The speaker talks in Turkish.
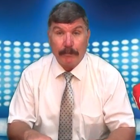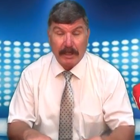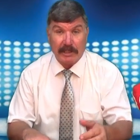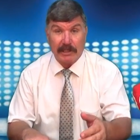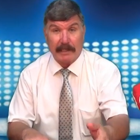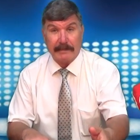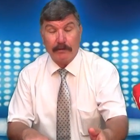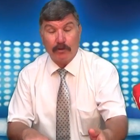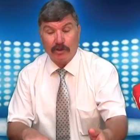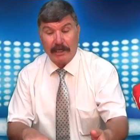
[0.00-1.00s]
Birinci
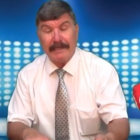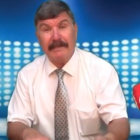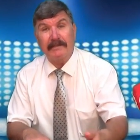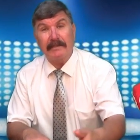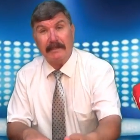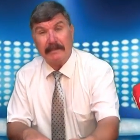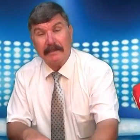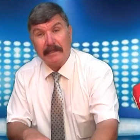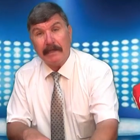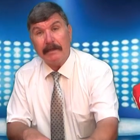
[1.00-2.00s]
taksit ödeyecek, ikinci
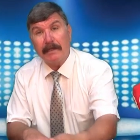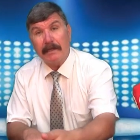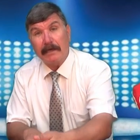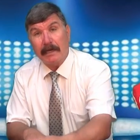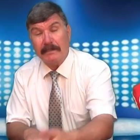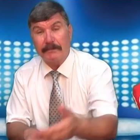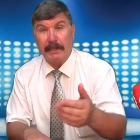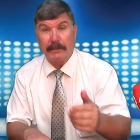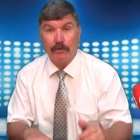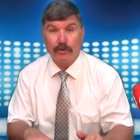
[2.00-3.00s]
taksit de e, Kasım
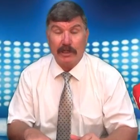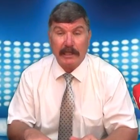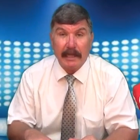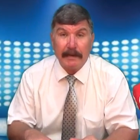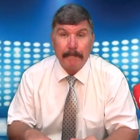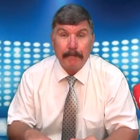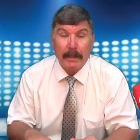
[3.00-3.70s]
ayında ödeyecekler.